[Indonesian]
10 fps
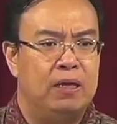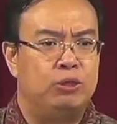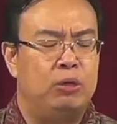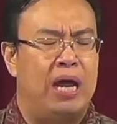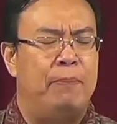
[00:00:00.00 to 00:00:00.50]

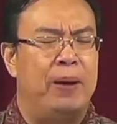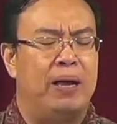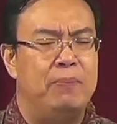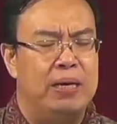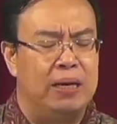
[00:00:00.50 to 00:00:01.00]
Nah saudara
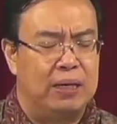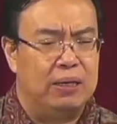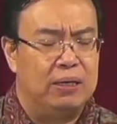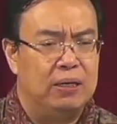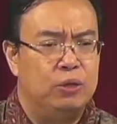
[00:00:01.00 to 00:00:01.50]
apakah benar ya?
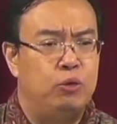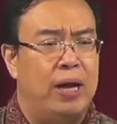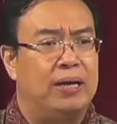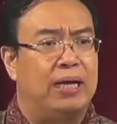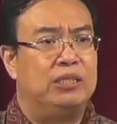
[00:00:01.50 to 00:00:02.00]

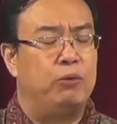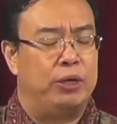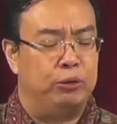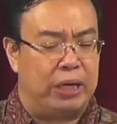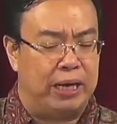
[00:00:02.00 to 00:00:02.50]
Tuhan kasih
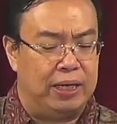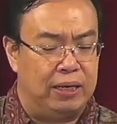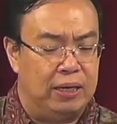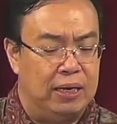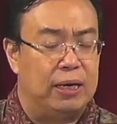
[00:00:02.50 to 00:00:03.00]
wahyu
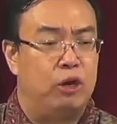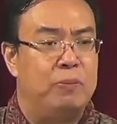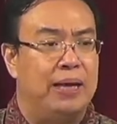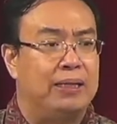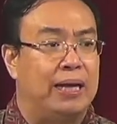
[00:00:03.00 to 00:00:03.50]
terakhir lalu
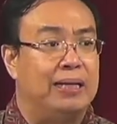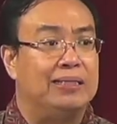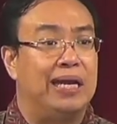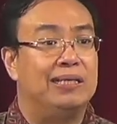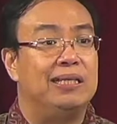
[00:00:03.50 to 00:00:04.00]
mengatakan
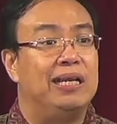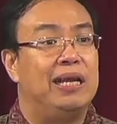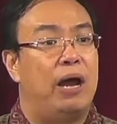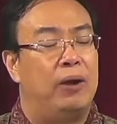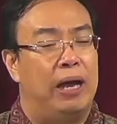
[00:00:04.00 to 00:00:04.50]
cari
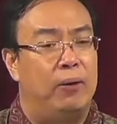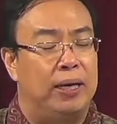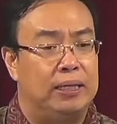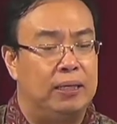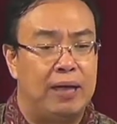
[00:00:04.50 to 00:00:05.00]
sendiri
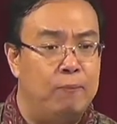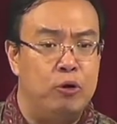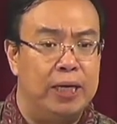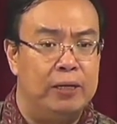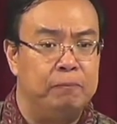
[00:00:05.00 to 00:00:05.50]
awal-awalnya. Enggak
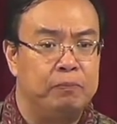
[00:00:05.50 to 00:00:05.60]
mungkin.